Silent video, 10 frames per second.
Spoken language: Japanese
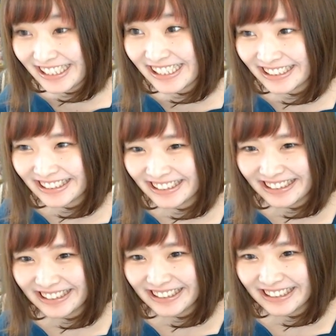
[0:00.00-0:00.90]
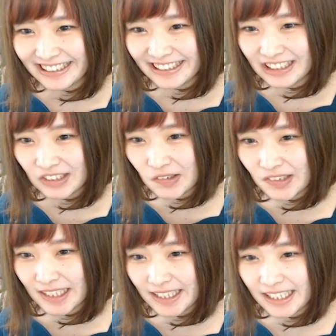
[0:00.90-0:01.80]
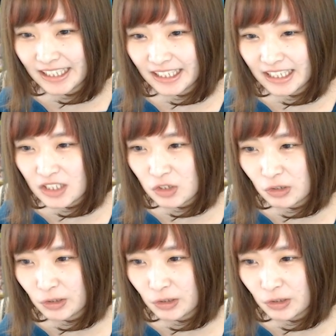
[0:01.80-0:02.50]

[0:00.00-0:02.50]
金ここで金が連続